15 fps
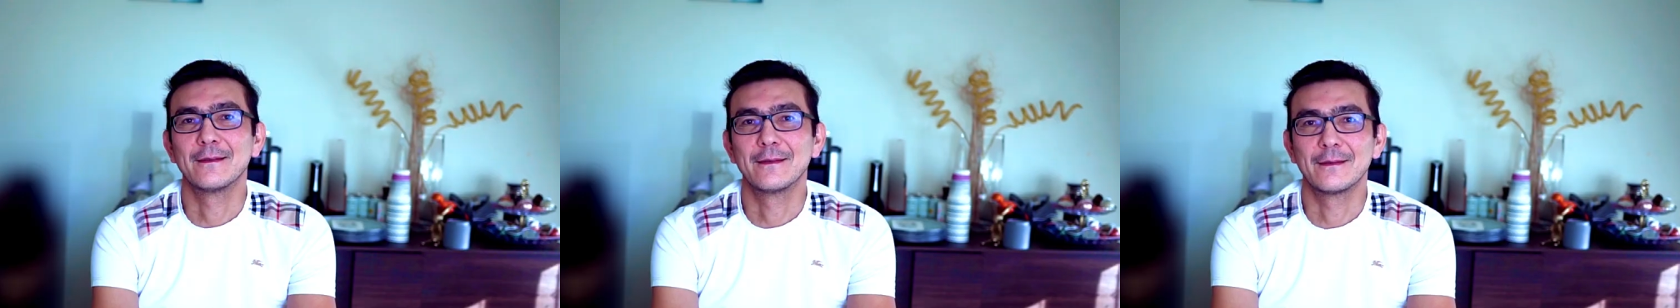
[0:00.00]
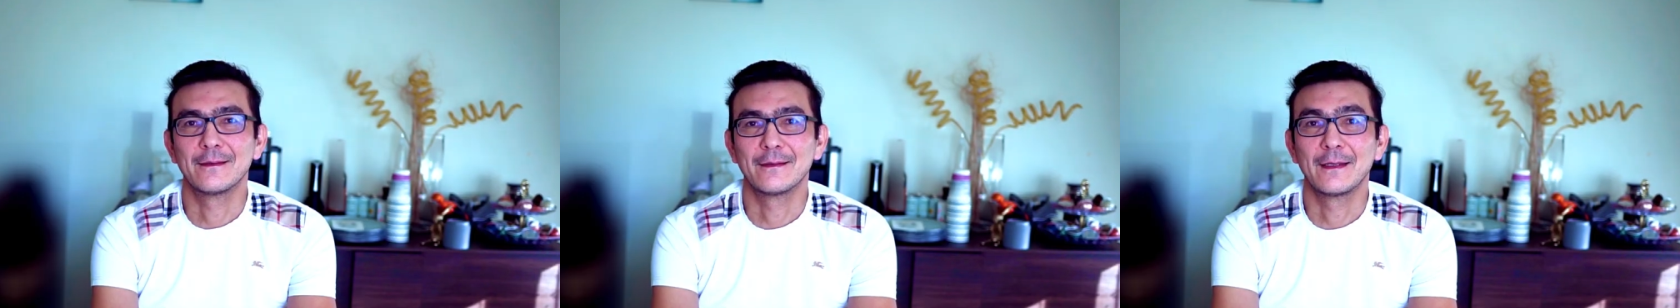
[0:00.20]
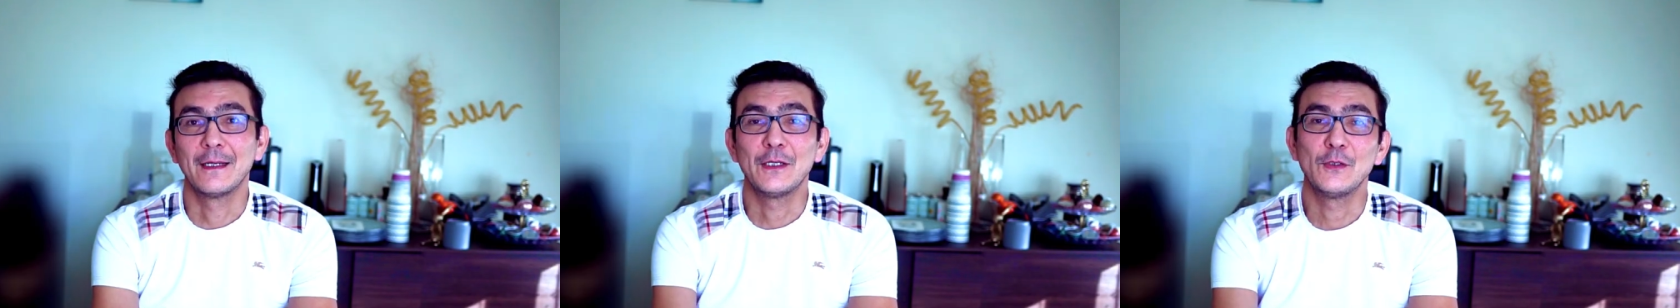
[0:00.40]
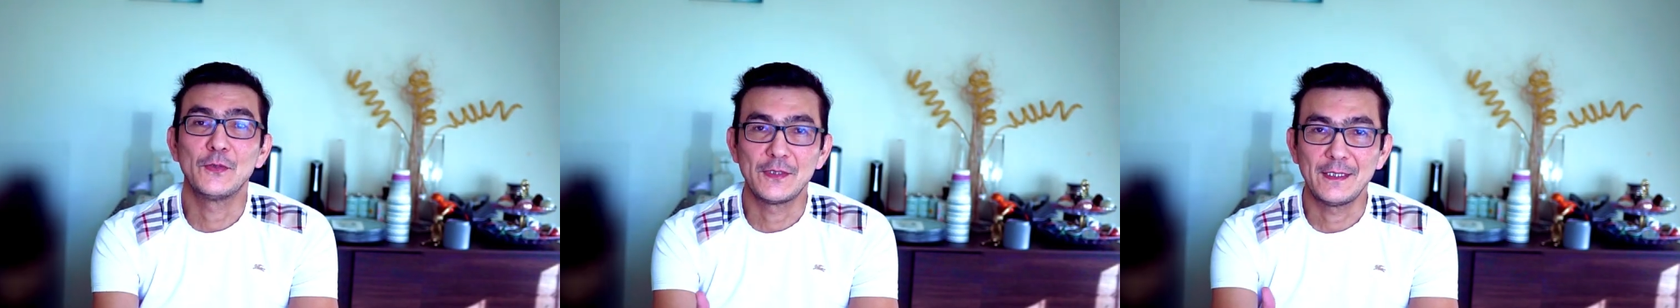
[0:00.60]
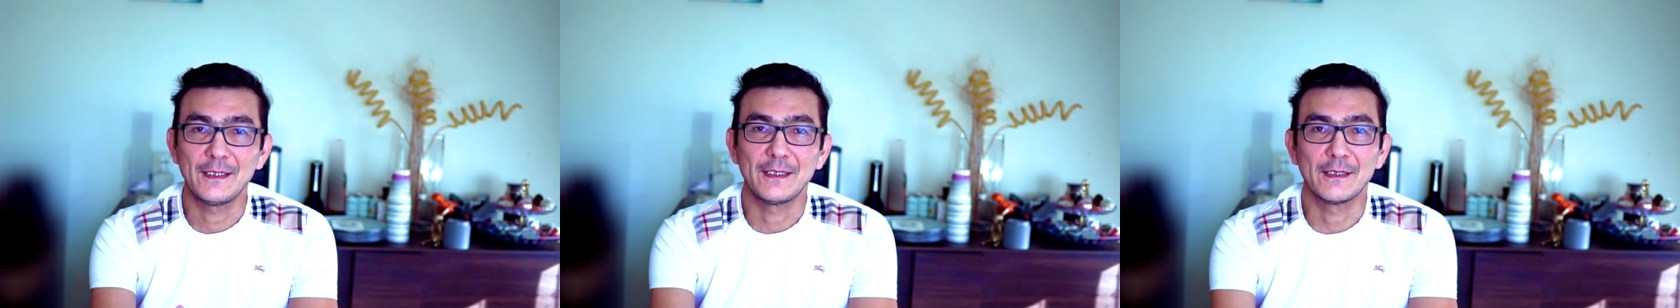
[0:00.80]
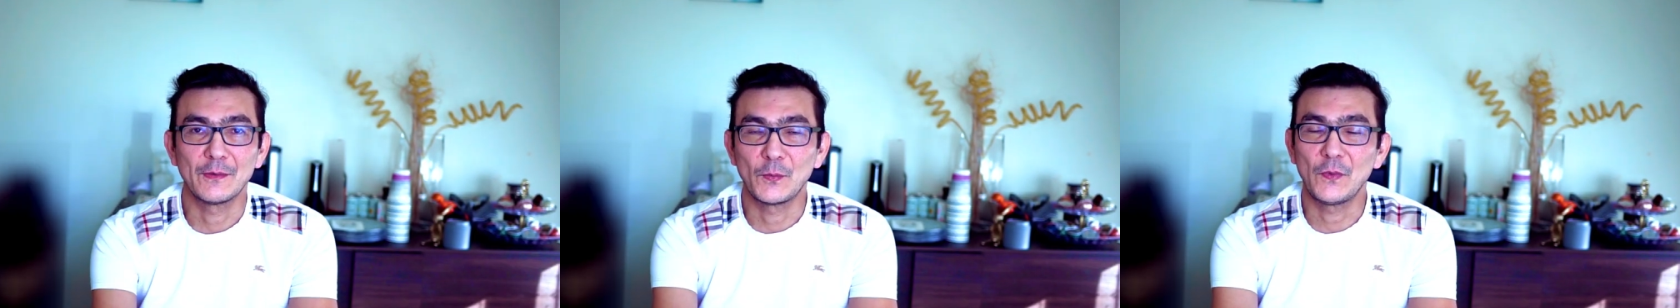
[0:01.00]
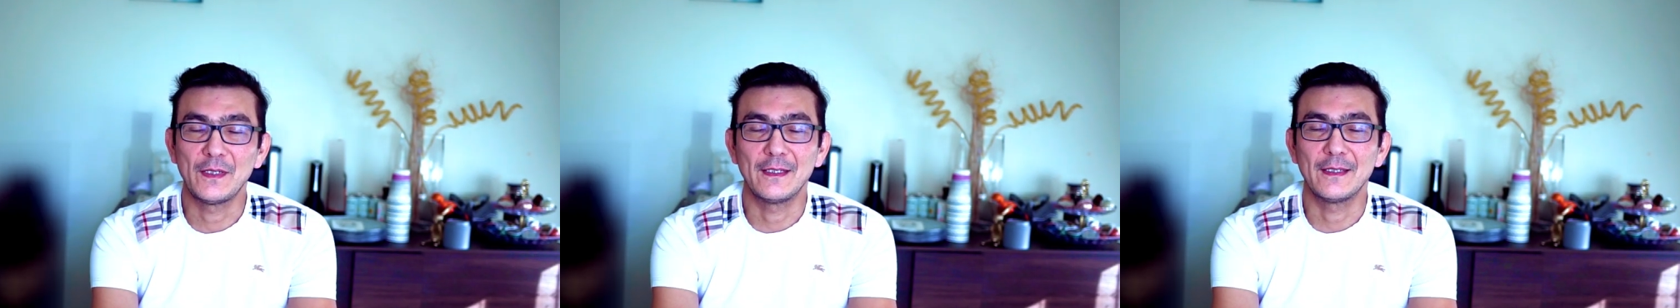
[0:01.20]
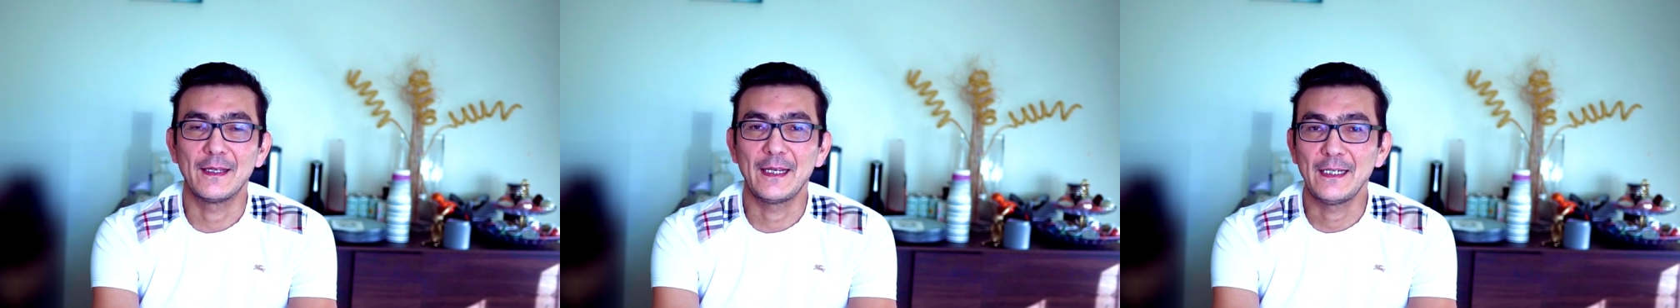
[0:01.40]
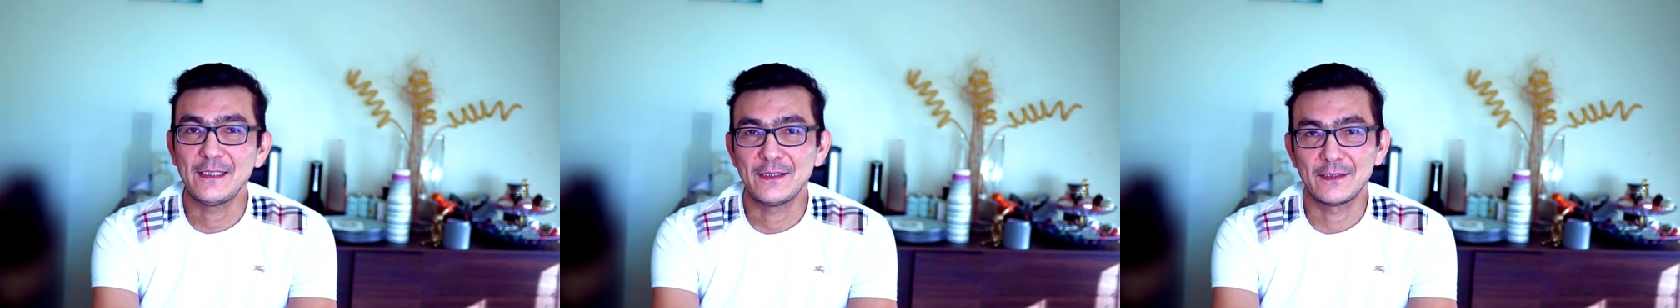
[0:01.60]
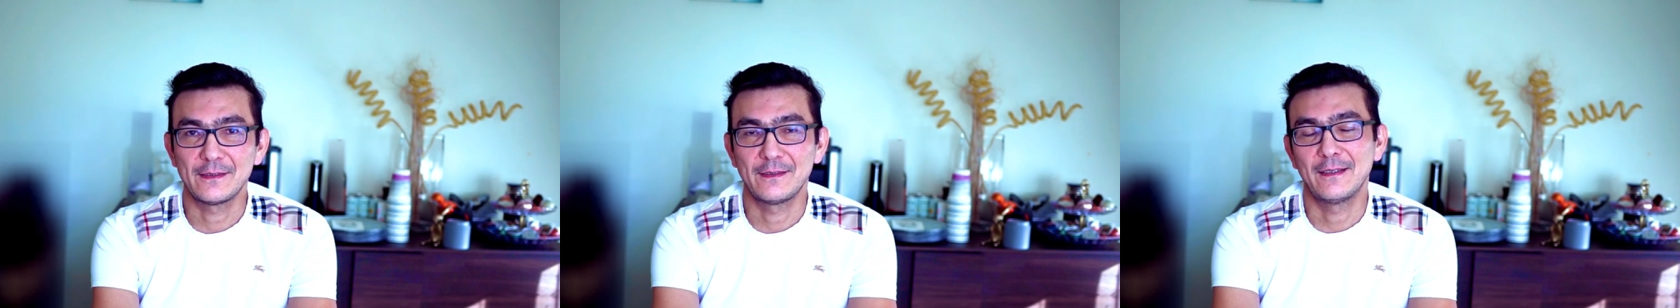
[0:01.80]
или микроиголки,
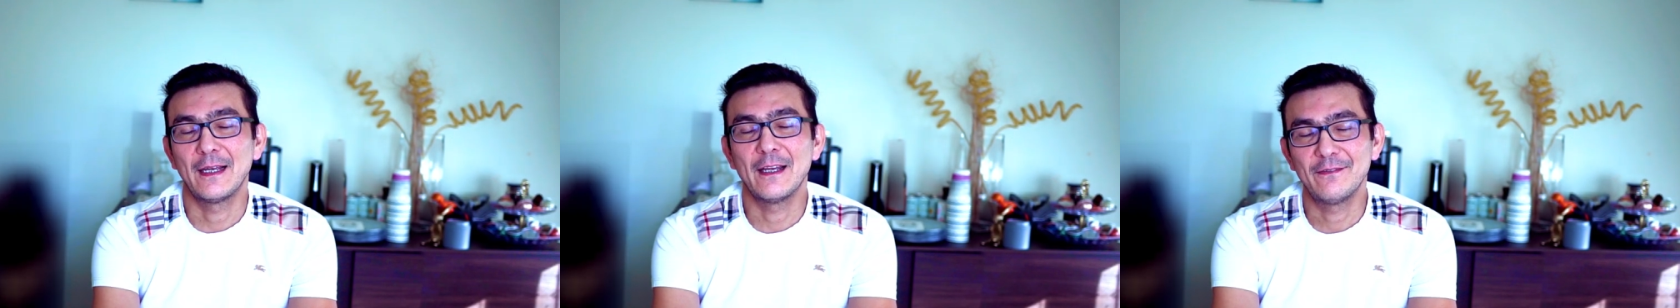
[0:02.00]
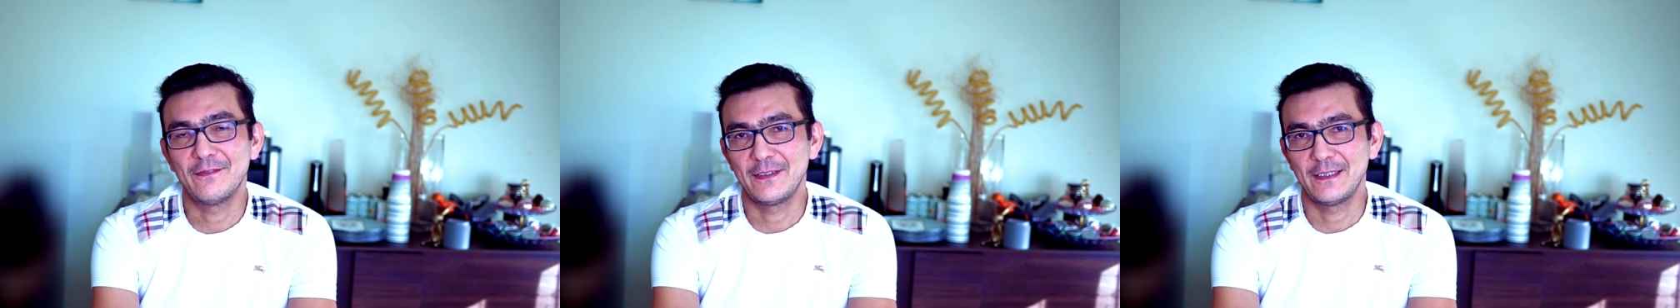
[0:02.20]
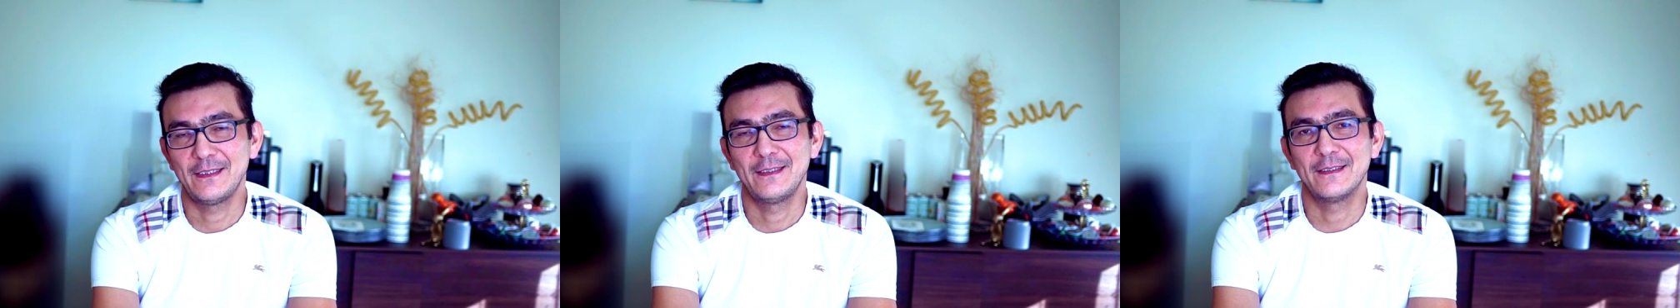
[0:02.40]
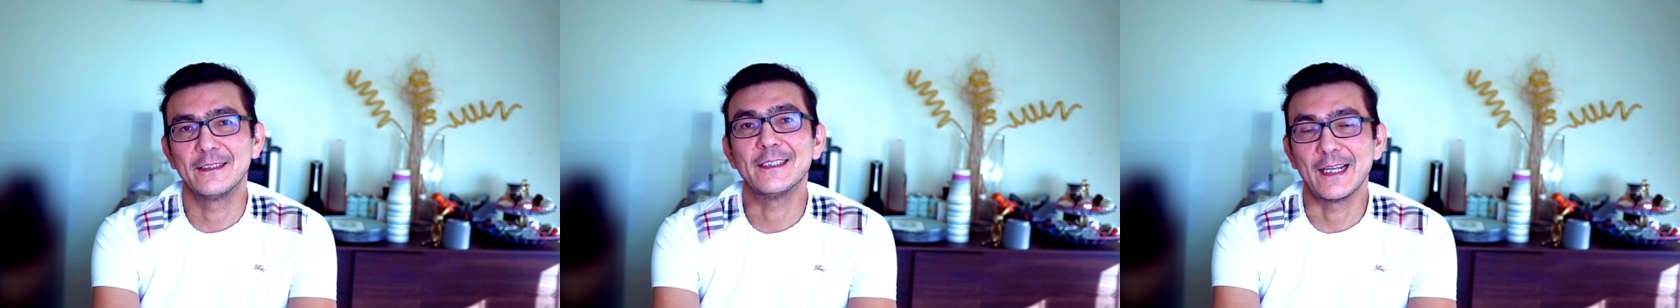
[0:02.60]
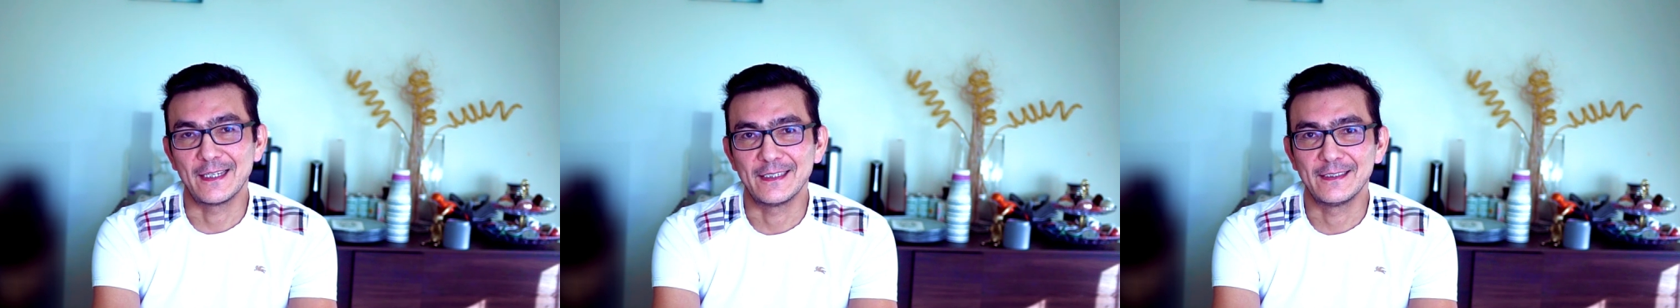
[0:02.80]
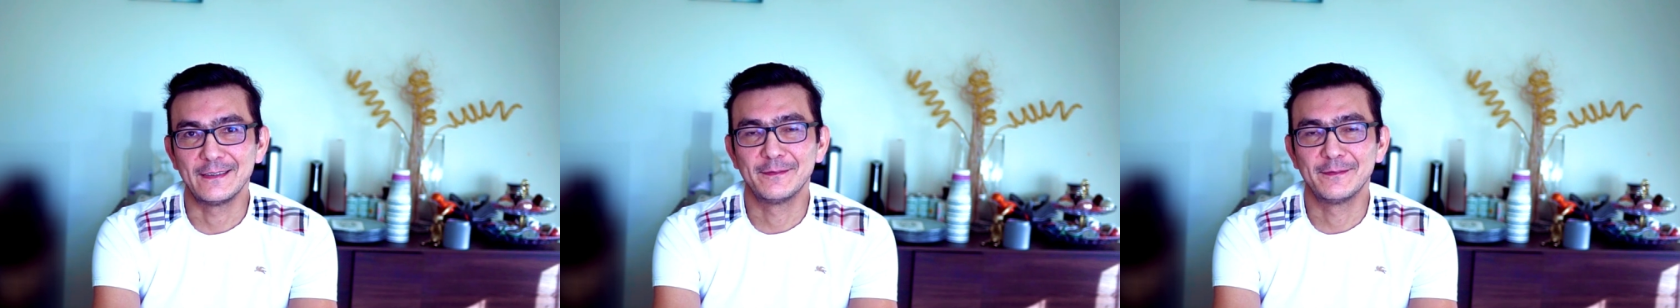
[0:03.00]
может